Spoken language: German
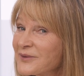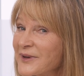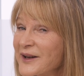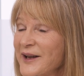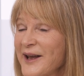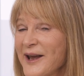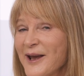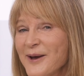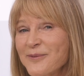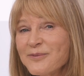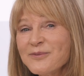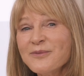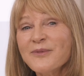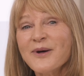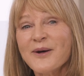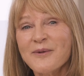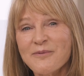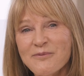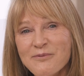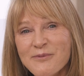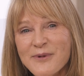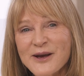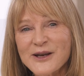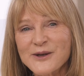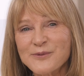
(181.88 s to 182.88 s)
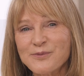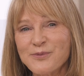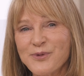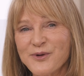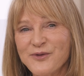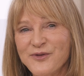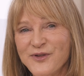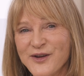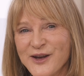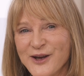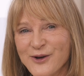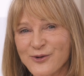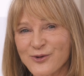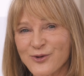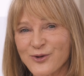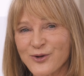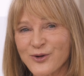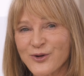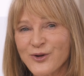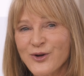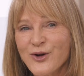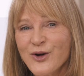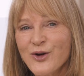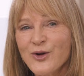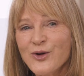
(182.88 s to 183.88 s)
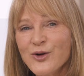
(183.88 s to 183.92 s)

eben mit Bewegung.